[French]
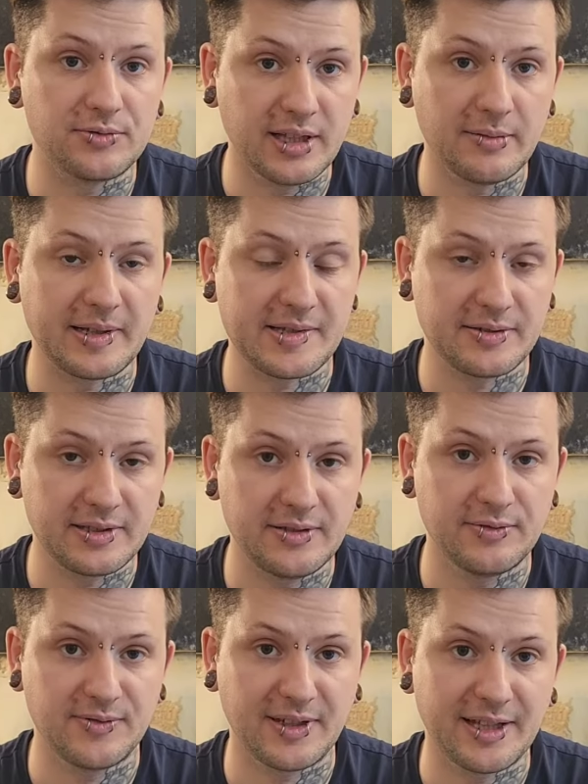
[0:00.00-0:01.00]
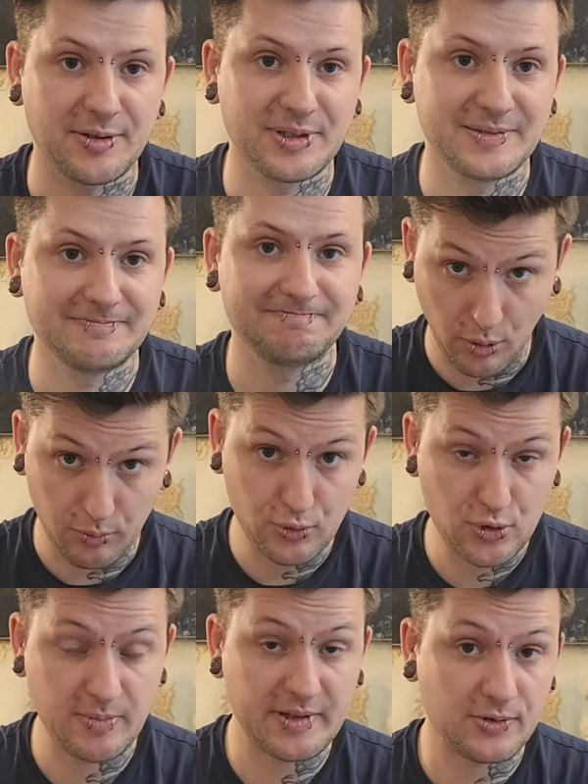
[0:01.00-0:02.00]
de la personne qui veut se faire tatouer. Encore
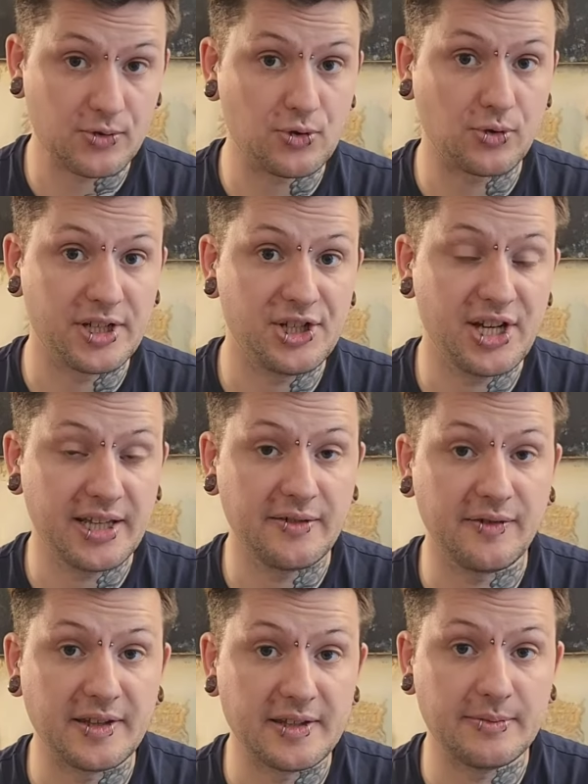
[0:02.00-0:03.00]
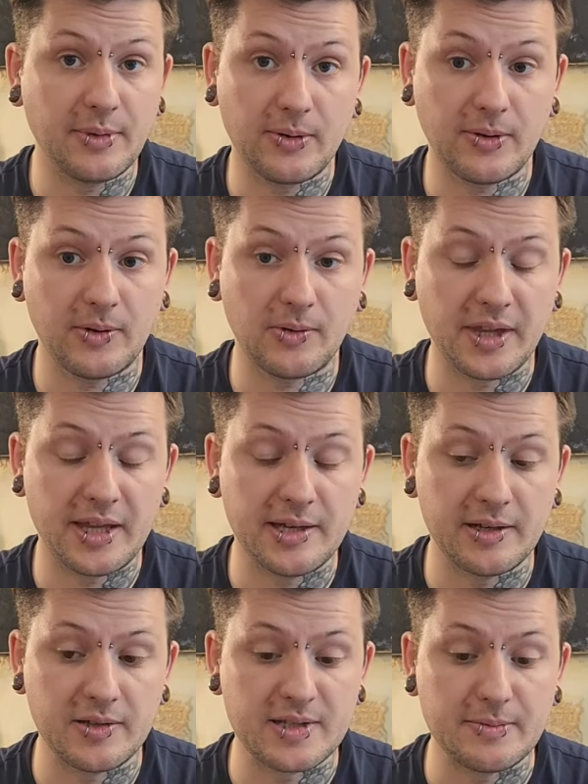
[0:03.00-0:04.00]
plus parce que sur l'hygiène, effectivement,
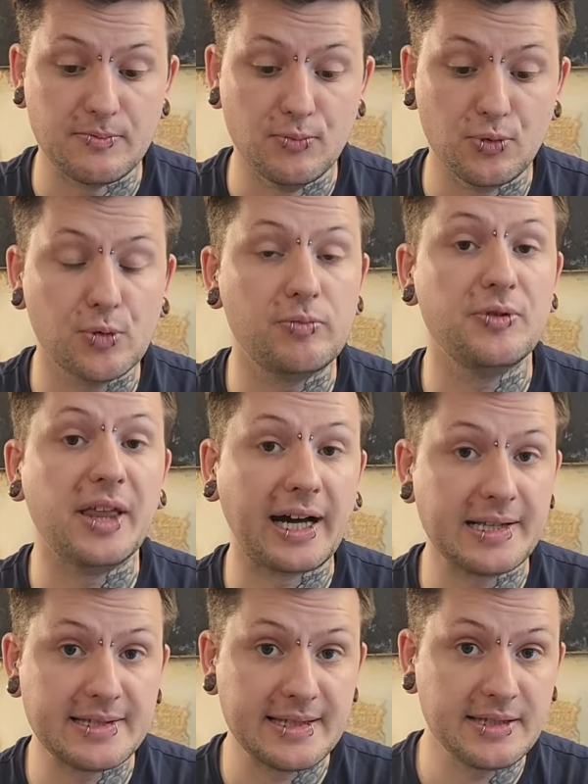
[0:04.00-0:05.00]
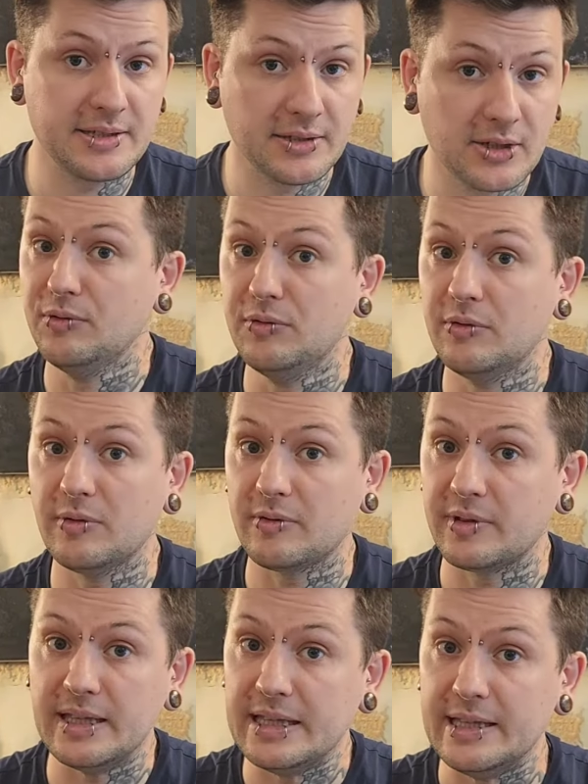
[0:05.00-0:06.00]
euh, c'est beaucoup plus drastique. Nous,
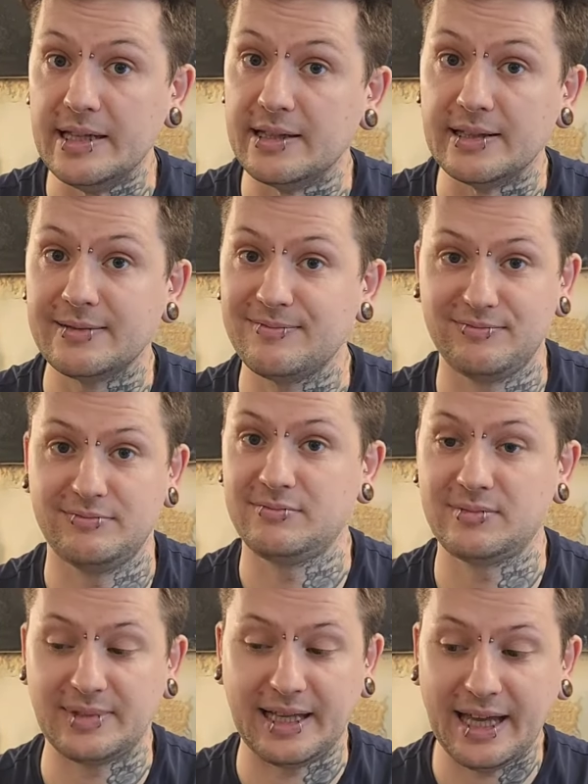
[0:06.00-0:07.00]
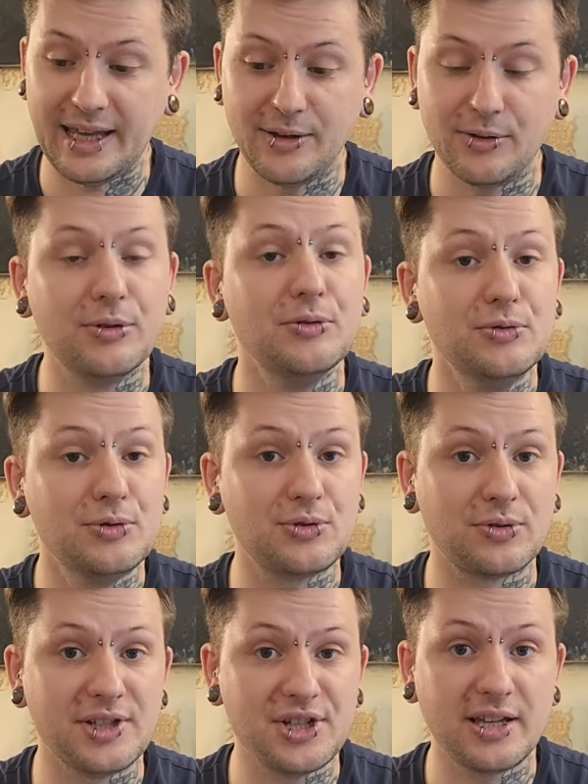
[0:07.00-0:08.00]
on est très connu
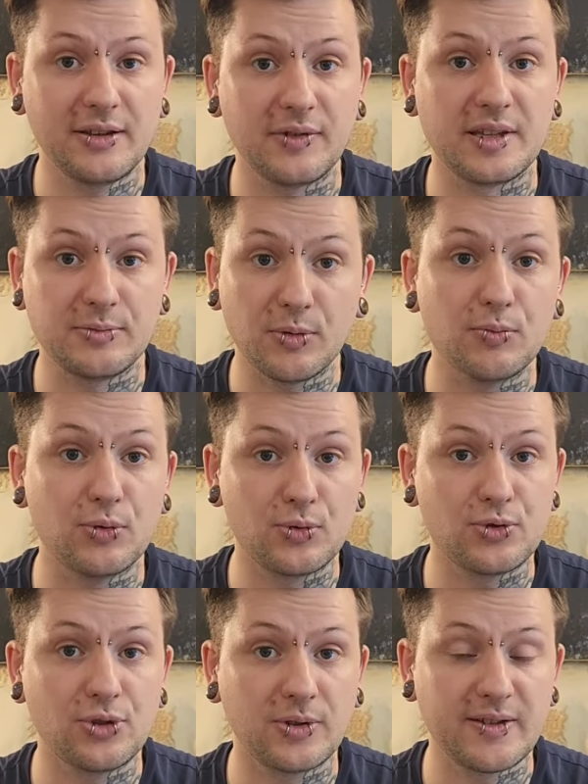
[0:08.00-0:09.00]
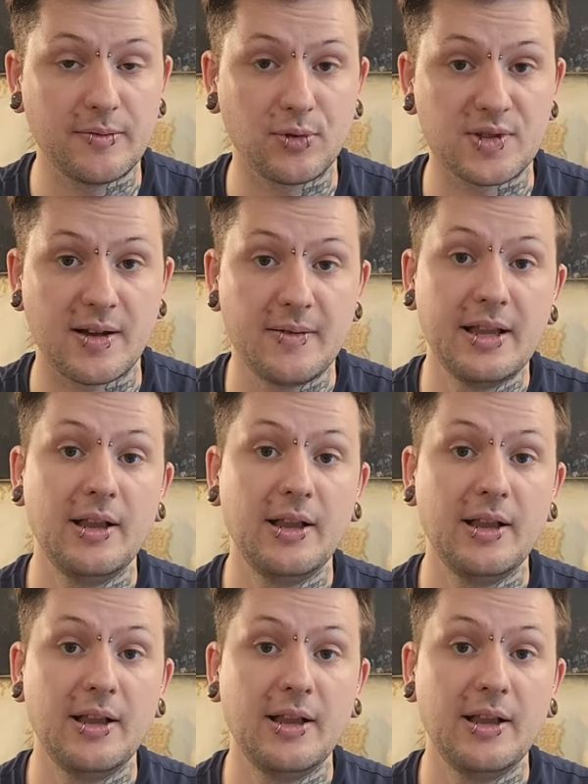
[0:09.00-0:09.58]
sur l'hygiène, effectivement, beaucoup de gens qui viennent pour ça